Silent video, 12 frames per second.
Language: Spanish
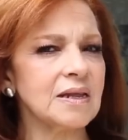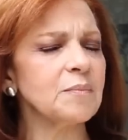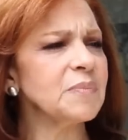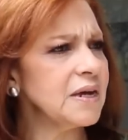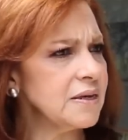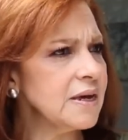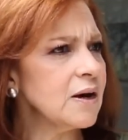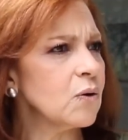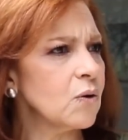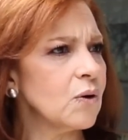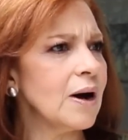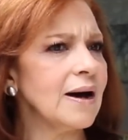también
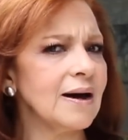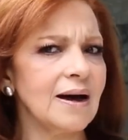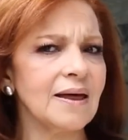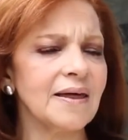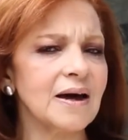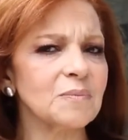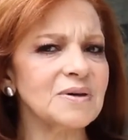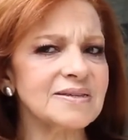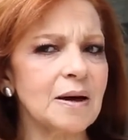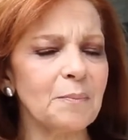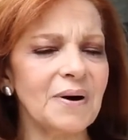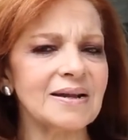llegó a, darme
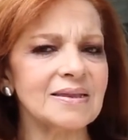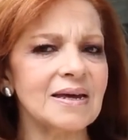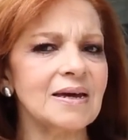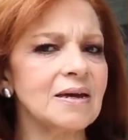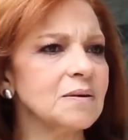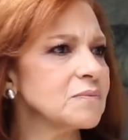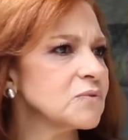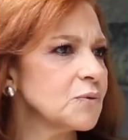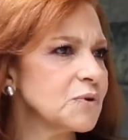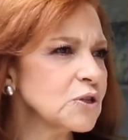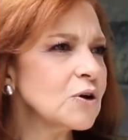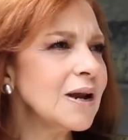esa parte,
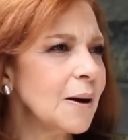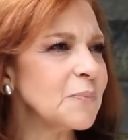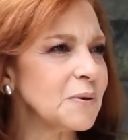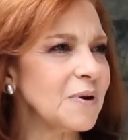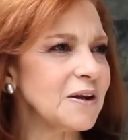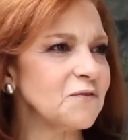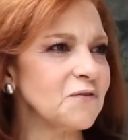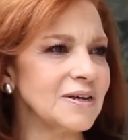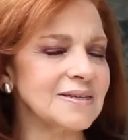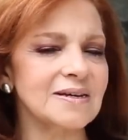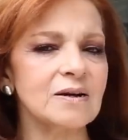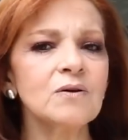sobre todo en la primera
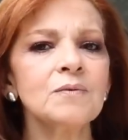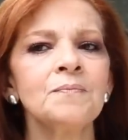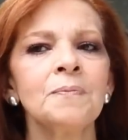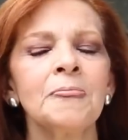infancia, ¿no?